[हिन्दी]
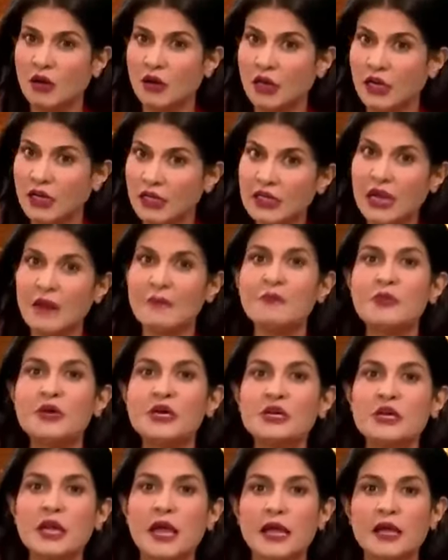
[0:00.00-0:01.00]

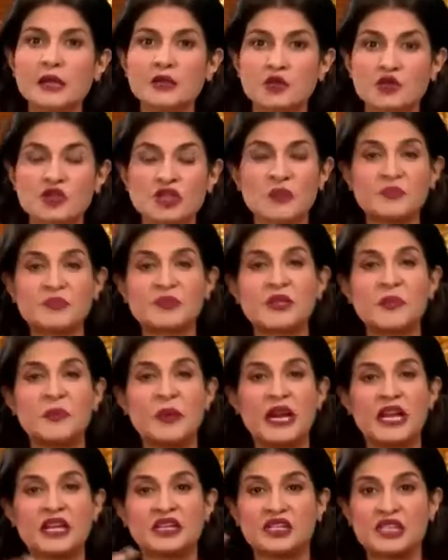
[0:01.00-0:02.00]
इनकम्बंट है जो सबसे
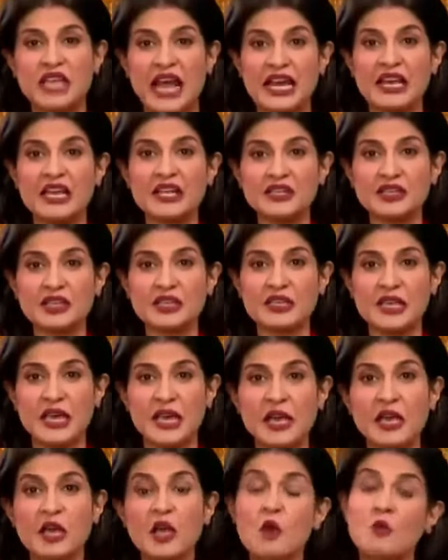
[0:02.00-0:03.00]
बड़े चैलेंजेस
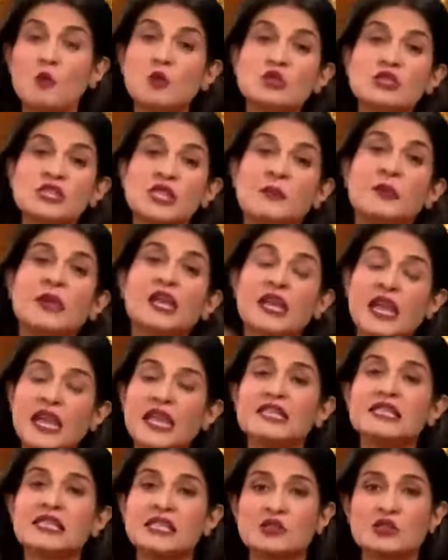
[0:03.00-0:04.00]
हैं वो सभी
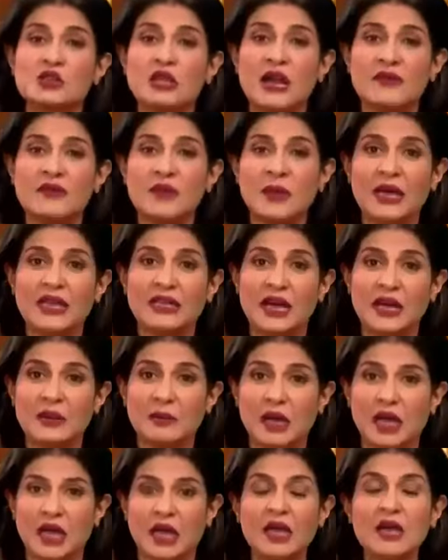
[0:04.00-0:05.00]
यहीं से चुनावी मैदान
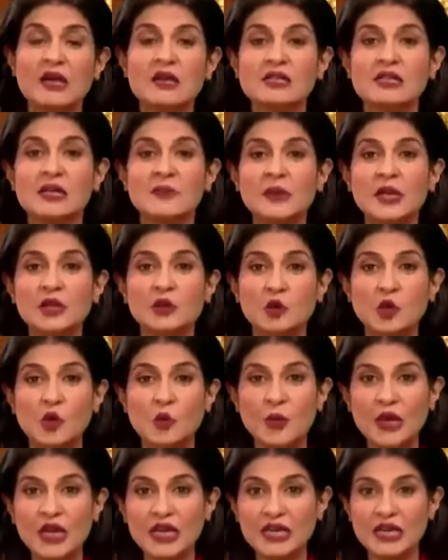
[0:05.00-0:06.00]
में है सबने
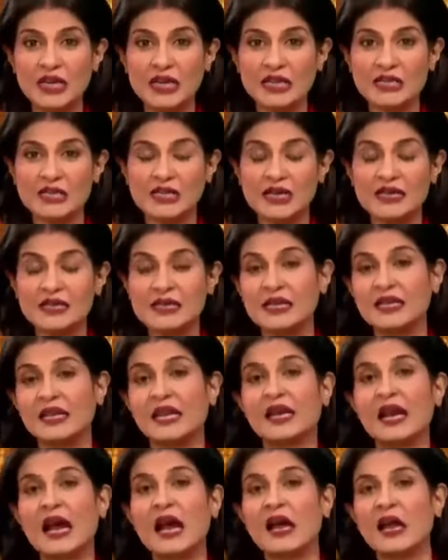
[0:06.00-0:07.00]
दूरबीन की नजर से
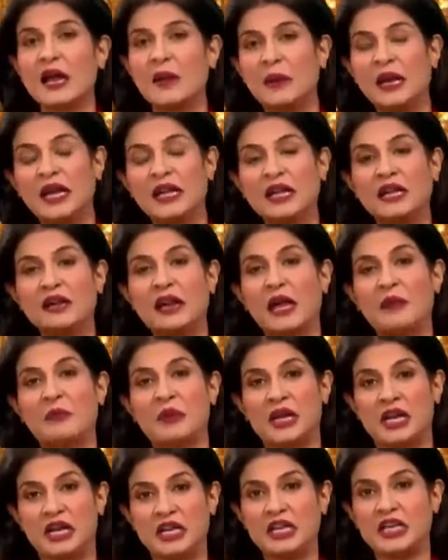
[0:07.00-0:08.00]
देखा अमेठी
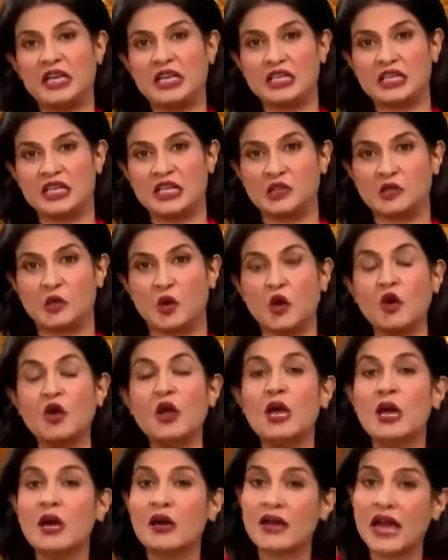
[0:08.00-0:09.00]
रायबरेली की सीट को
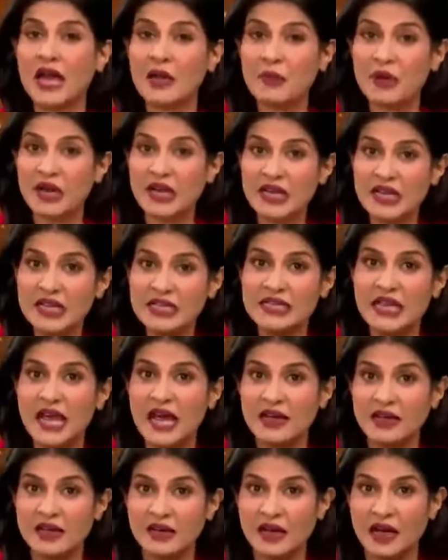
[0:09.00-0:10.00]
रायबरेली से
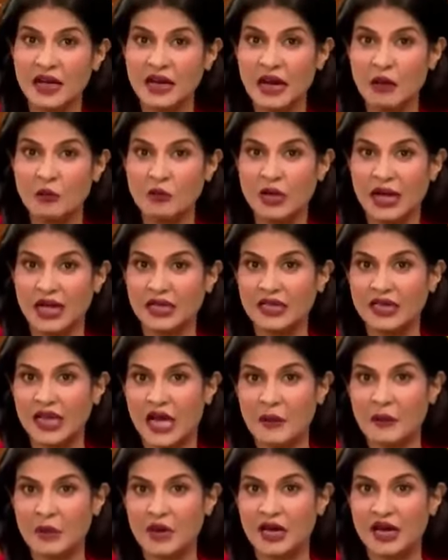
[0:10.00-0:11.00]
आखिरकार राहुल गांधी
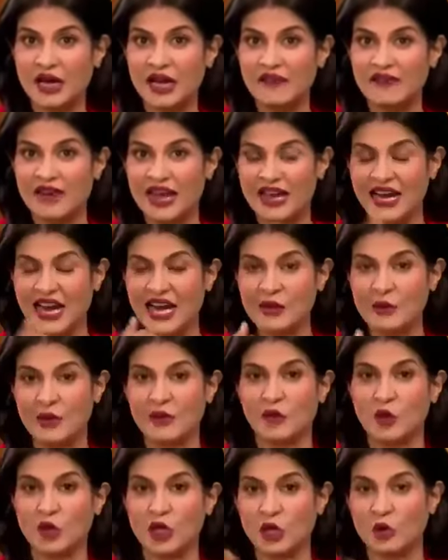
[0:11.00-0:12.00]
यहां पर लड़े वायनाड में
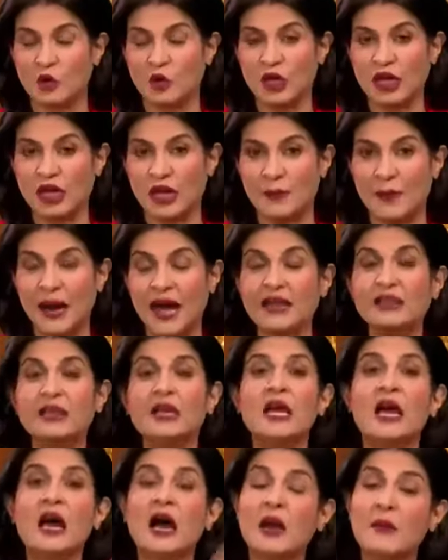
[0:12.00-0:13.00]
वोटिंग होने के बाद
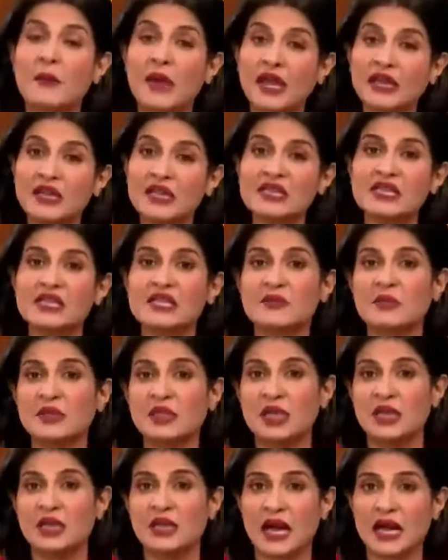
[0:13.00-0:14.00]
अमेठी से
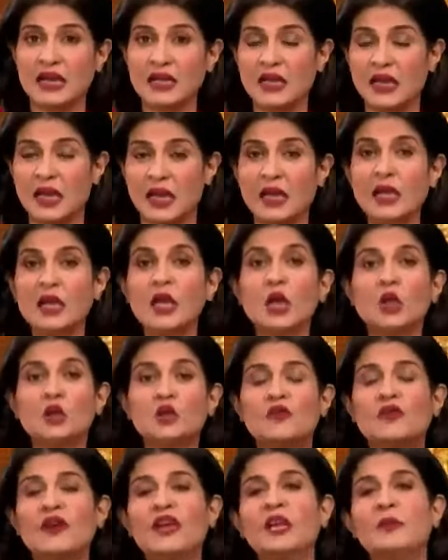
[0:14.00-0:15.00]
स्मृति ईरानी है
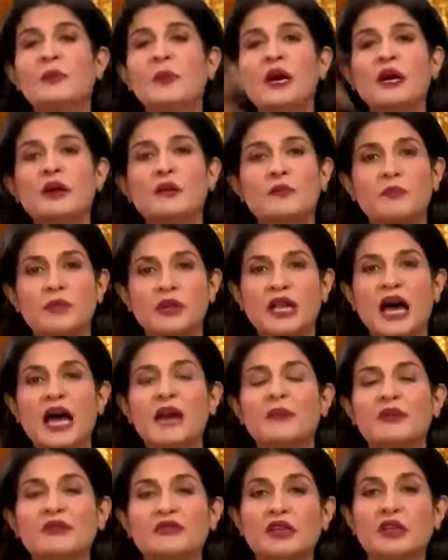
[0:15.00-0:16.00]
तो वहीं पर
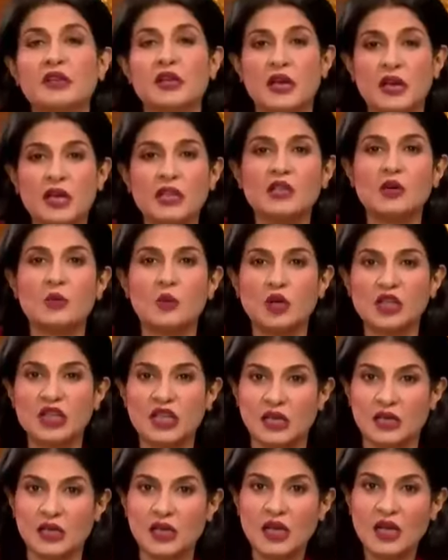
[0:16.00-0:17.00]
प्रधानमंत्री नरेंद्र
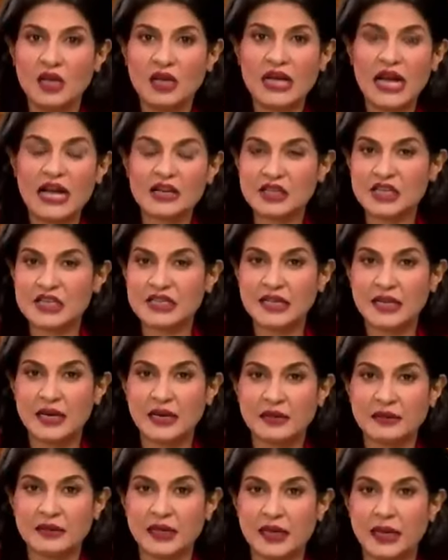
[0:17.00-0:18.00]
मोदी काशी से
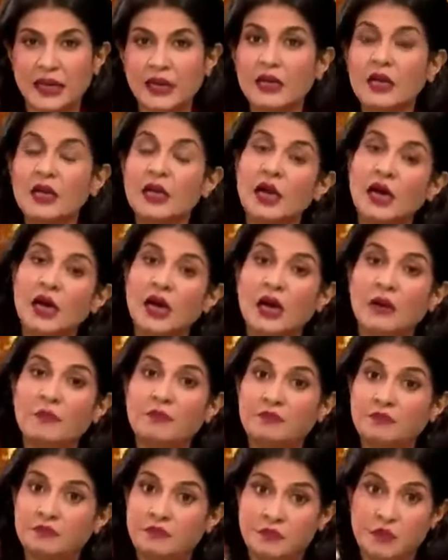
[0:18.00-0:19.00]
लड़ते हैं
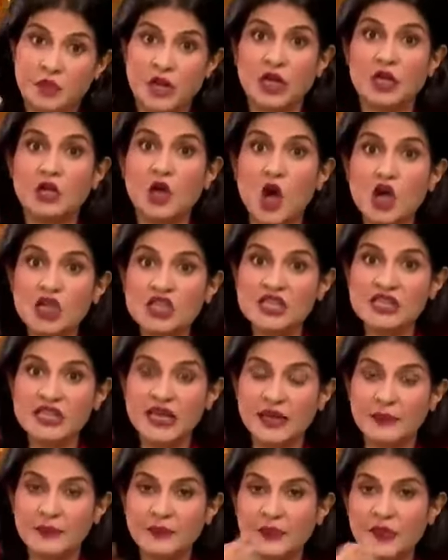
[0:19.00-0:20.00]
कन्नौज
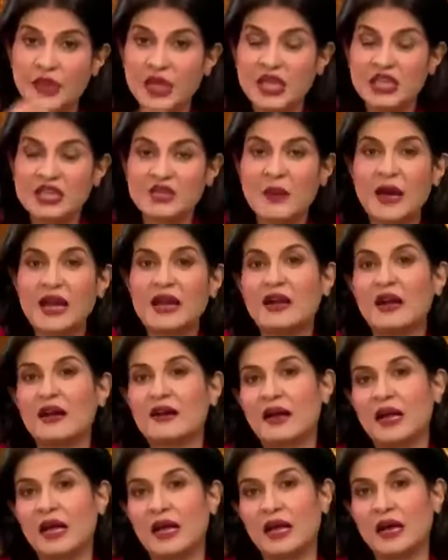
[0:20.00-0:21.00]
से इस बार लड़
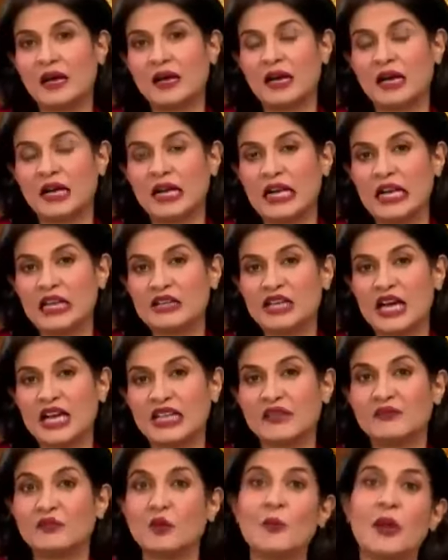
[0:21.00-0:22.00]
रहे हैं अगर अखिलेश
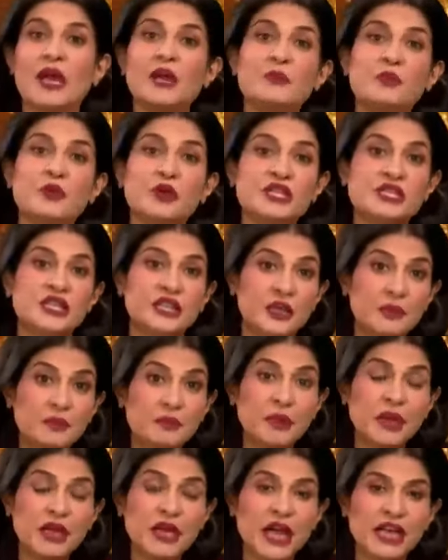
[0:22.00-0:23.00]
यादव तो मैनपुरी से
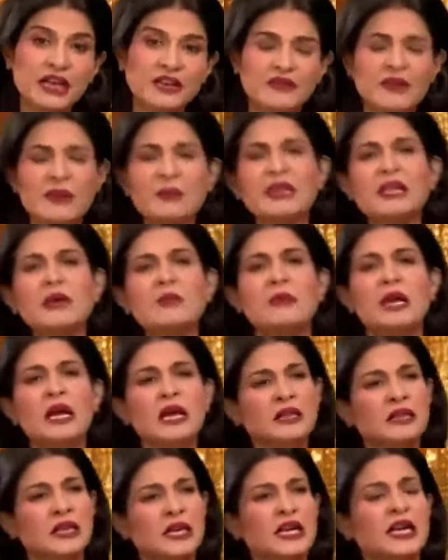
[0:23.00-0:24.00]
डिम्पल यादव है मतलब
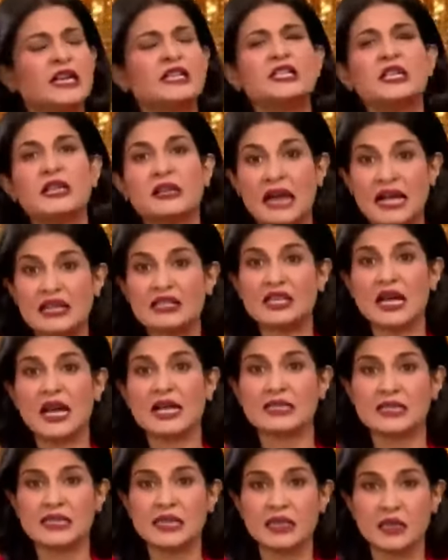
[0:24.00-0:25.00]
दिग्गज
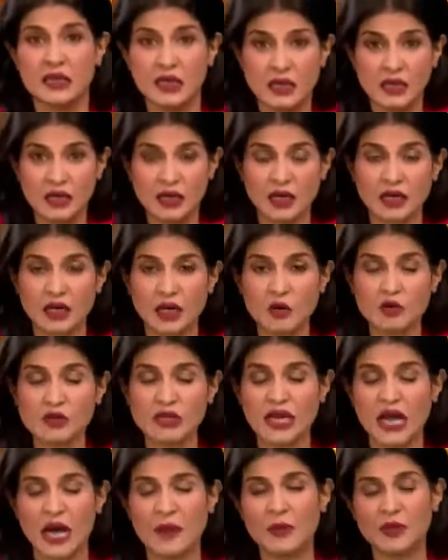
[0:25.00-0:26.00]
राजनाथ सिंह लखनऊ
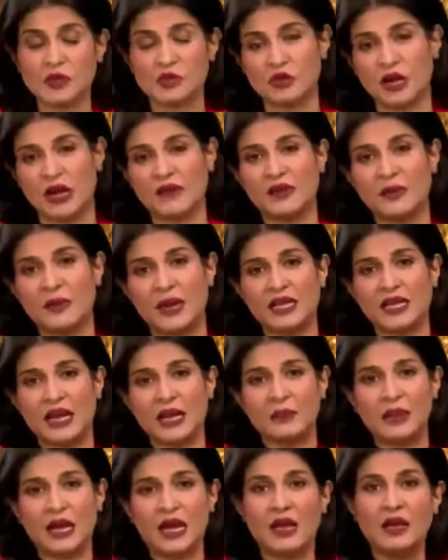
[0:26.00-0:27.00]
से यहाँ पर चुनावी
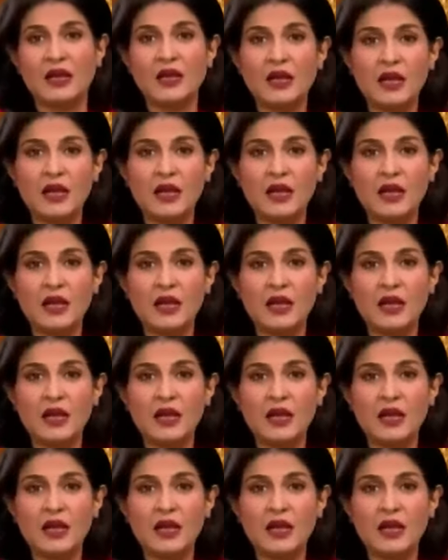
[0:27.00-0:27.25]
मैदान में है